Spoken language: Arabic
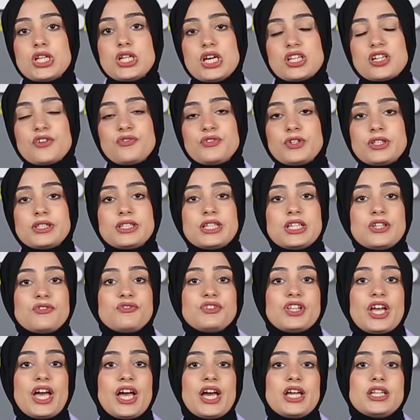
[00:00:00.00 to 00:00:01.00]
نعرف قد ايه
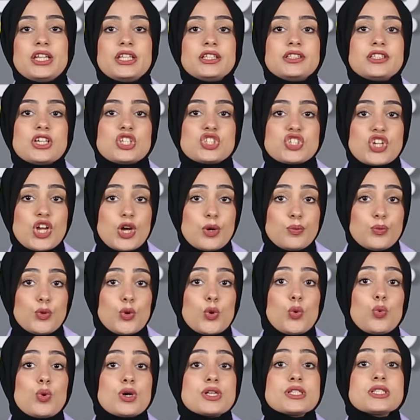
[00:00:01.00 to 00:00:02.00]
في حاله
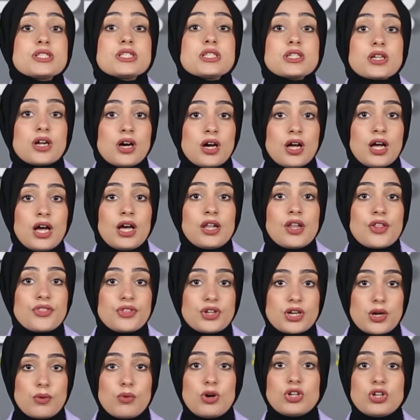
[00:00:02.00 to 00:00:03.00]
تشابك وصراع على
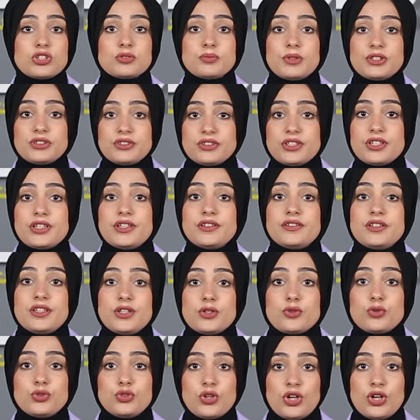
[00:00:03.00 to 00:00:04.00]
ثروات منطقه
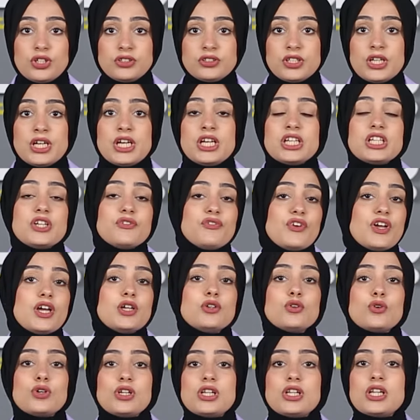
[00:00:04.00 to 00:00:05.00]
هيرودوت كفايه
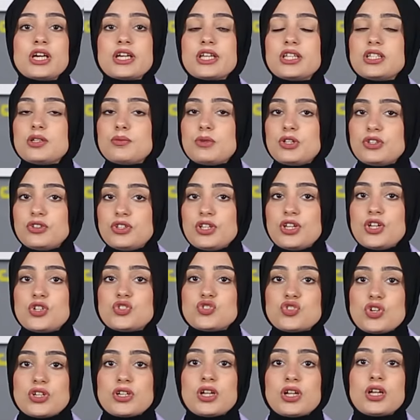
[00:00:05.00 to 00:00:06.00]
نقول لك ان منطقه
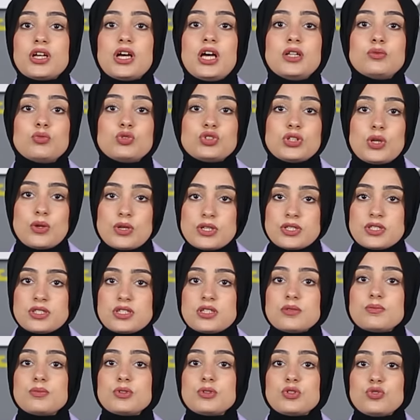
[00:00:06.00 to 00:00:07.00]
شرق
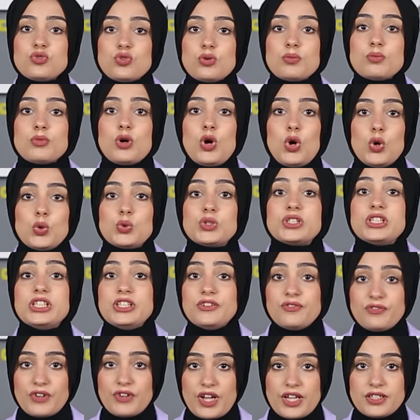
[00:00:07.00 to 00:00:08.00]
المتوسط بتضم حوض
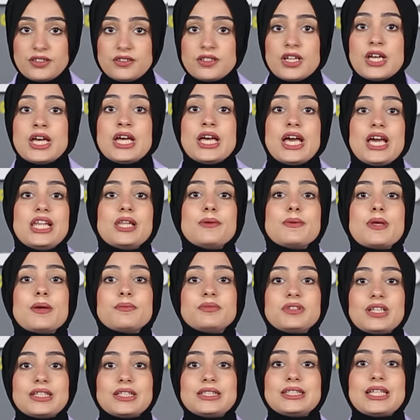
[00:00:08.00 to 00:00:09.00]
ليفانت اللي
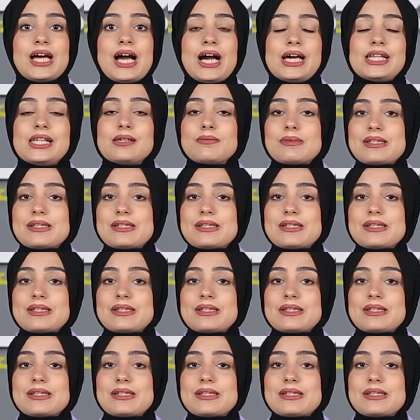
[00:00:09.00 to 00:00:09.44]
بيمتد على